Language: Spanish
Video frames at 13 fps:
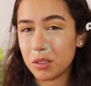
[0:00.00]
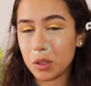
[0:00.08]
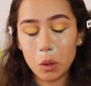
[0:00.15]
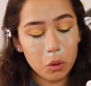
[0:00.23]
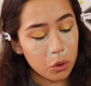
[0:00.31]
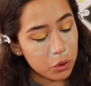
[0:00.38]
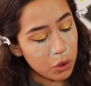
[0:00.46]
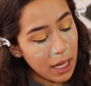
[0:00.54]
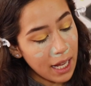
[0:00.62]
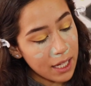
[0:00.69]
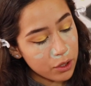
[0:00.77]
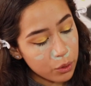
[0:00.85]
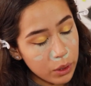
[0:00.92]
tonos
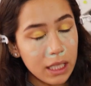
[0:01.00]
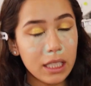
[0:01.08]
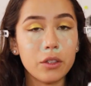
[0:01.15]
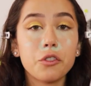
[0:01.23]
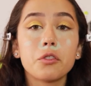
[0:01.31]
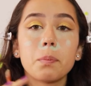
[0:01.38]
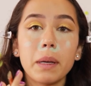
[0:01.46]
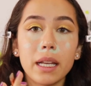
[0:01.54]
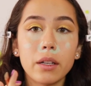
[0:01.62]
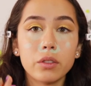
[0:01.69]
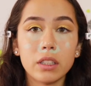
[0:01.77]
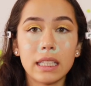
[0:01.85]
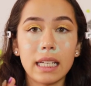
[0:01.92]
azulitos,
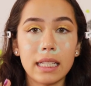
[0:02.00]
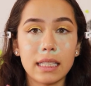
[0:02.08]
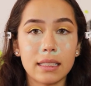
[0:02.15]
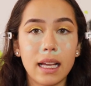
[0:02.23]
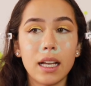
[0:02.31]
pero si tienes